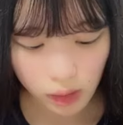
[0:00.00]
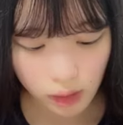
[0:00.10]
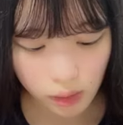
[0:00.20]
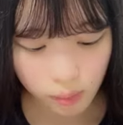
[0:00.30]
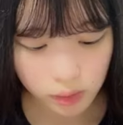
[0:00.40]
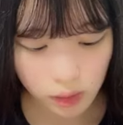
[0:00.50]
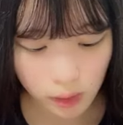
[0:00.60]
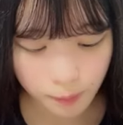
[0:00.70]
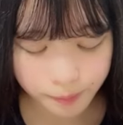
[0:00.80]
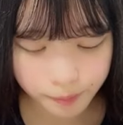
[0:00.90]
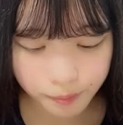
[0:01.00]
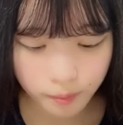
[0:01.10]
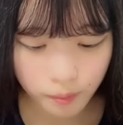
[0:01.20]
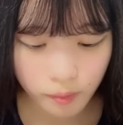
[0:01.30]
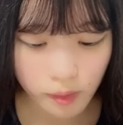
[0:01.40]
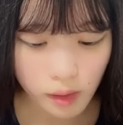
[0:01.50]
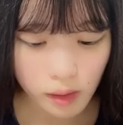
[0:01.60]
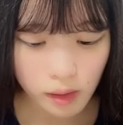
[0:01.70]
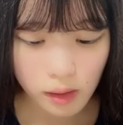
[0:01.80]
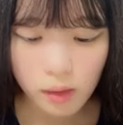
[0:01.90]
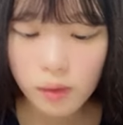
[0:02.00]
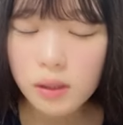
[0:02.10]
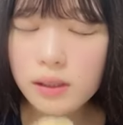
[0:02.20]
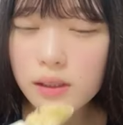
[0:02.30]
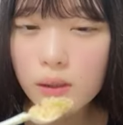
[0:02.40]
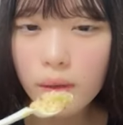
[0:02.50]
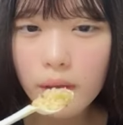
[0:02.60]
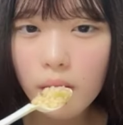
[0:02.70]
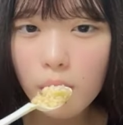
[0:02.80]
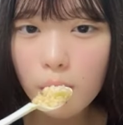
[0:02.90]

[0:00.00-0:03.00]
何でも好き美味しいよね